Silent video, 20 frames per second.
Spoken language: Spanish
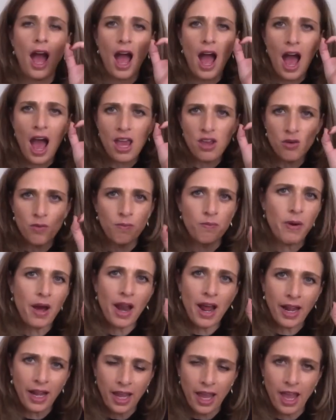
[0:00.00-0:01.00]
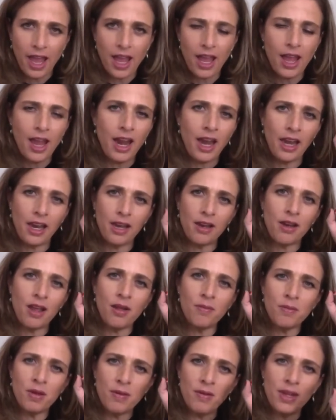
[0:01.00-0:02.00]
hay un para qué en,
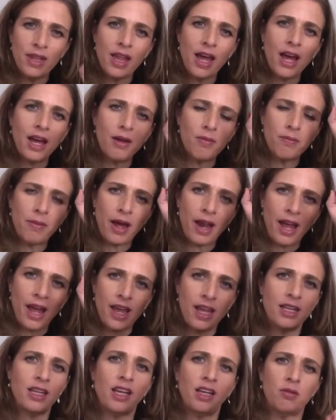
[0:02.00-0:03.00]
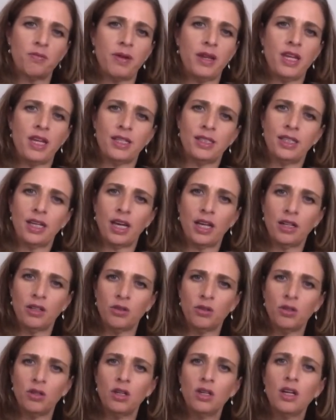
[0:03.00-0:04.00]
mi vida para esa experiencia,
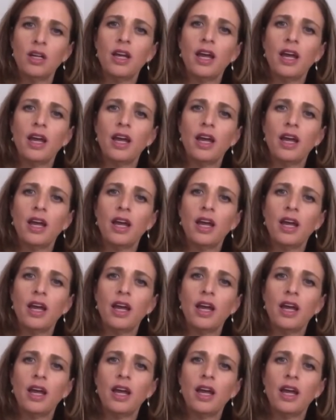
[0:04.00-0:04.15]
¿no?